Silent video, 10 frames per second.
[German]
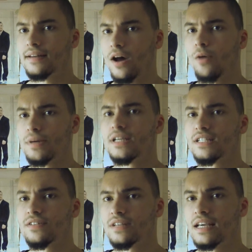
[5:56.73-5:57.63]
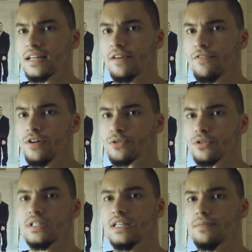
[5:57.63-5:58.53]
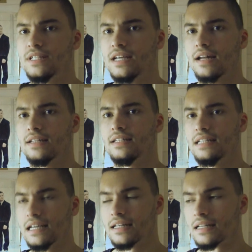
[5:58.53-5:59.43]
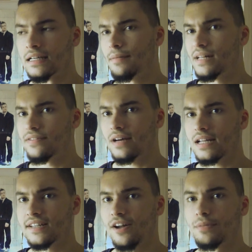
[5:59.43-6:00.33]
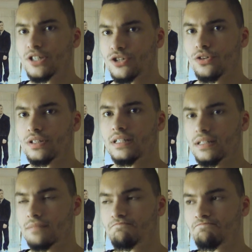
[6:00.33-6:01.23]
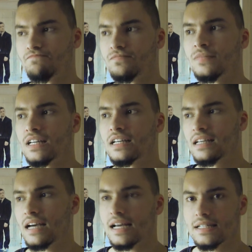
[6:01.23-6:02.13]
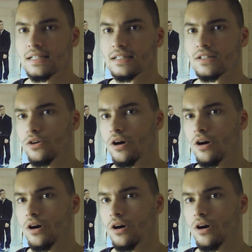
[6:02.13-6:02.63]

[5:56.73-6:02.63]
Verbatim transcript: glaube ich, ging der Film schon ziemlich an die Nieren. Damals war das, glaube ich, schon eine krasse